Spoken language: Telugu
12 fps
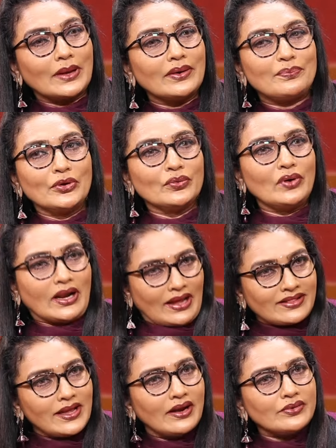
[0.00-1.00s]
అప్పుడు
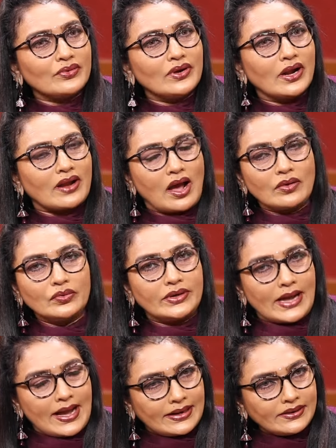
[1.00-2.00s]
అదే అంటున్నాను నాకు
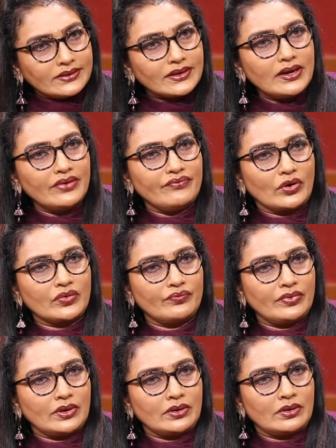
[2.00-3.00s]
డైరెక్టర్ అనే ఒక
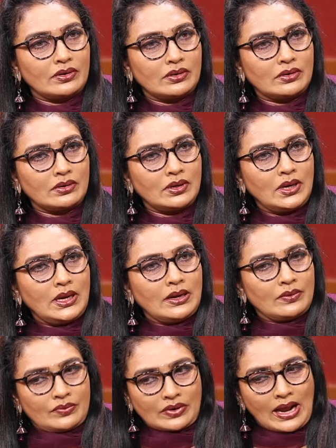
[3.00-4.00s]

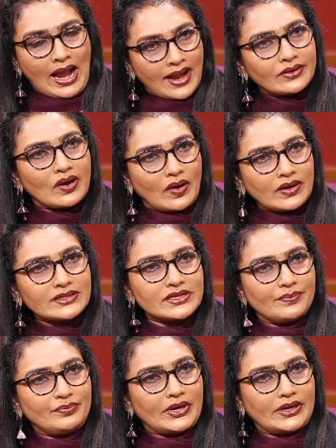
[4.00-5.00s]
ఆయన
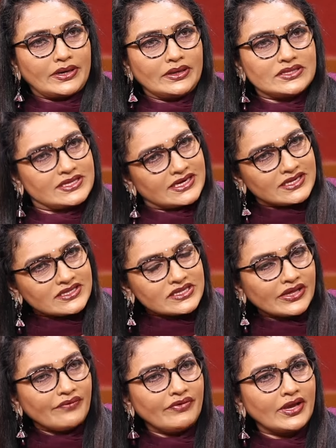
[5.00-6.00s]
కాన్సెప్ట్ అండి
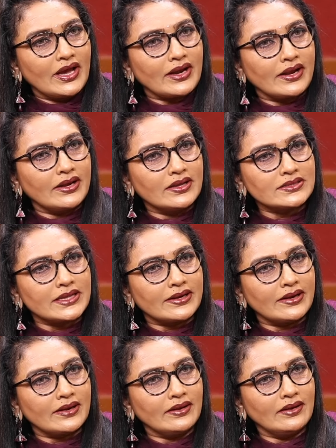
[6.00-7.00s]
చిరంజీవి గారైనా
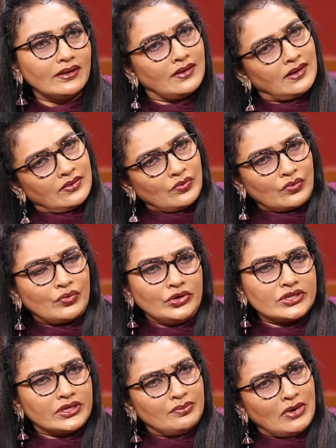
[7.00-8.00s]
సరే కొన్ని
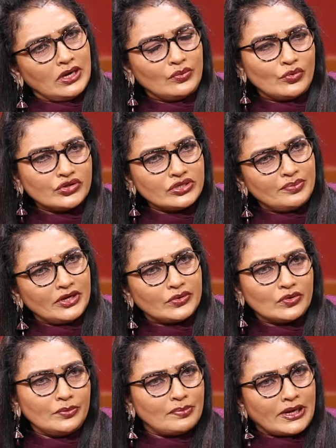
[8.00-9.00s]
సినిమాల్లో గోచి
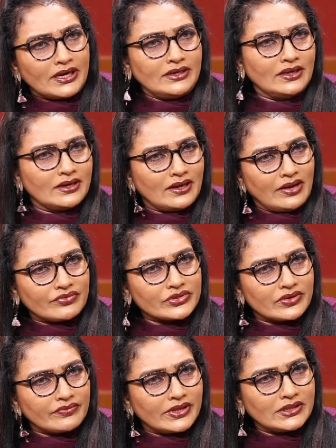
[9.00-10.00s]
పెట్టుకొని పరిగెట్టారుగా
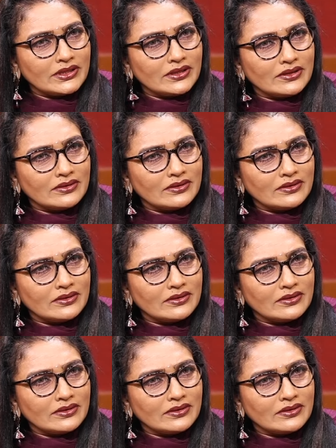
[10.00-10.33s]
అవసరమైతే